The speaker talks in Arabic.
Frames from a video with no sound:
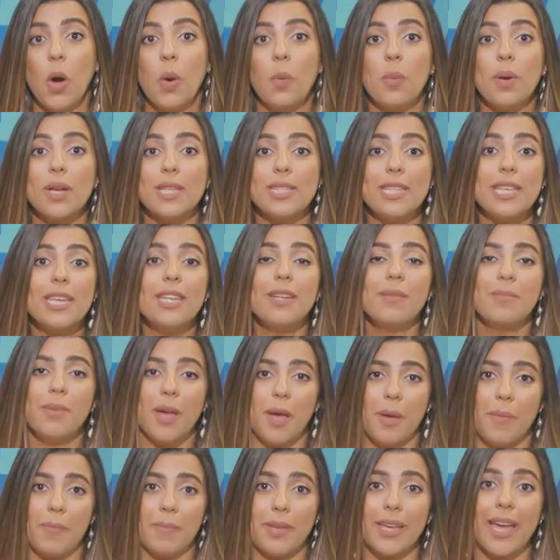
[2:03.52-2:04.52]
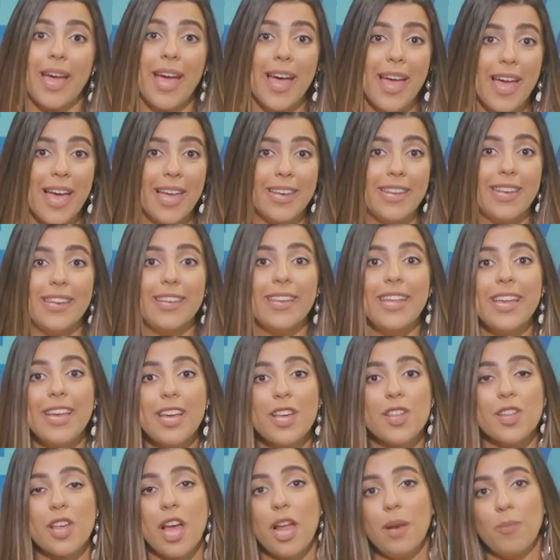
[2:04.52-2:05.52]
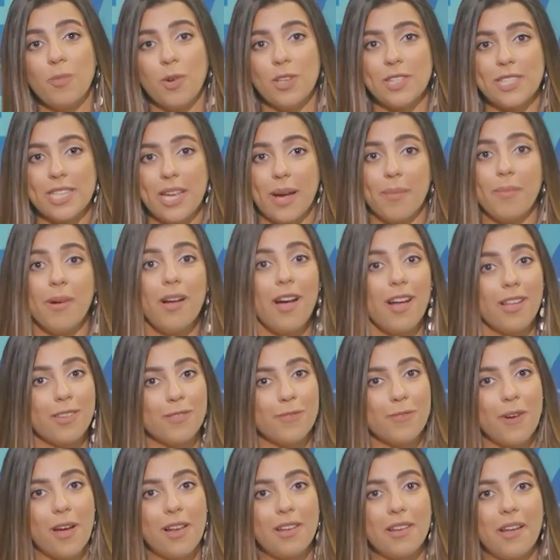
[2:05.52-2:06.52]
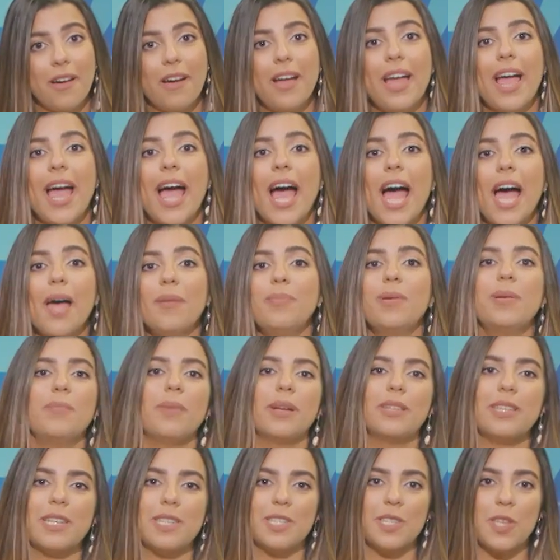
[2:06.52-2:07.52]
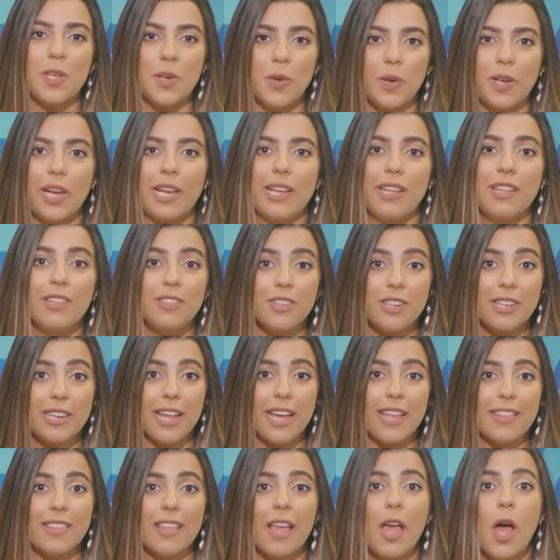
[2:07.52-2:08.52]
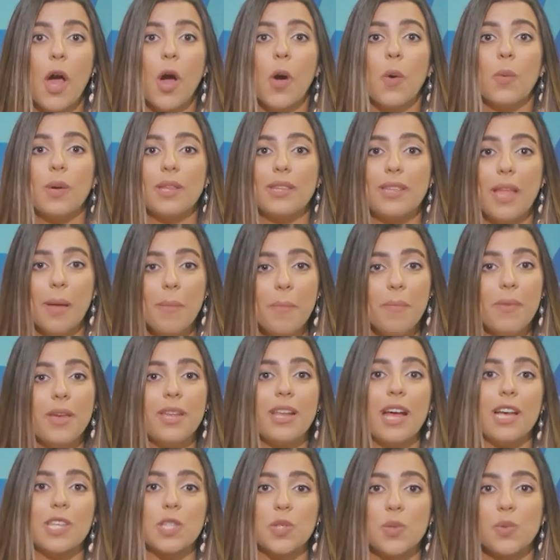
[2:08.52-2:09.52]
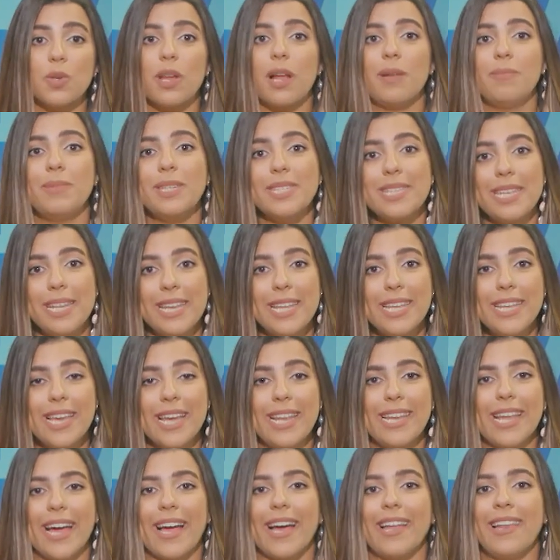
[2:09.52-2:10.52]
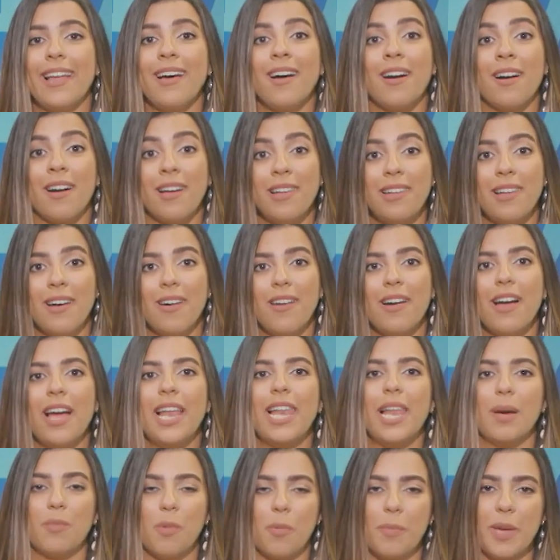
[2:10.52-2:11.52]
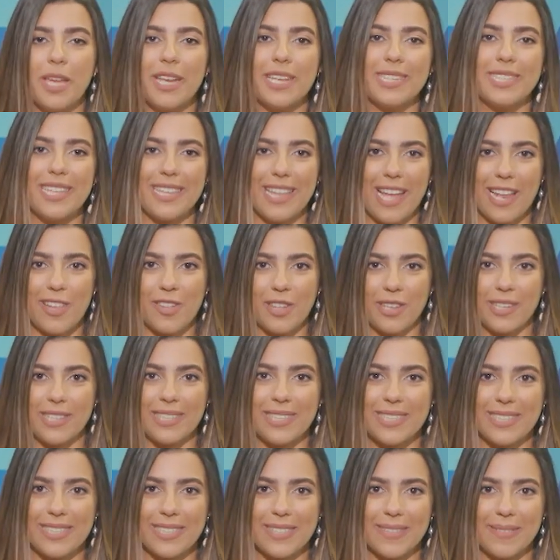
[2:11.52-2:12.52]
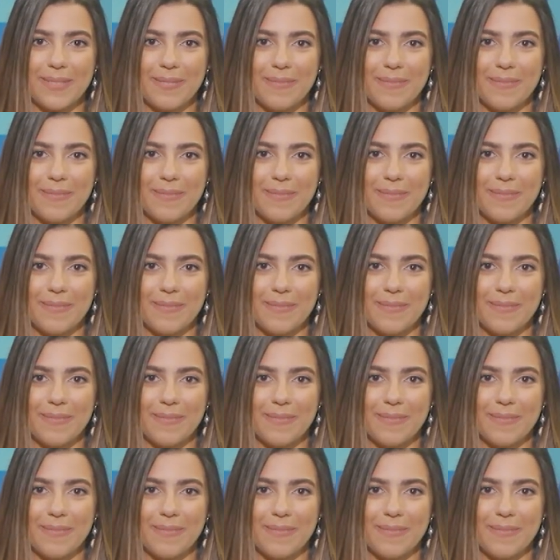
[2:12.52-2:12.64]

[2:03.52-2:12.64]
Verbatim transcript: وكتير مهم كأهل نناقش هالمواضيع مع أطفالنا قبل ما تأثرهم الإنترنت وتدمر الصورة المثالية اللي خلقها الله لممارسة الجنس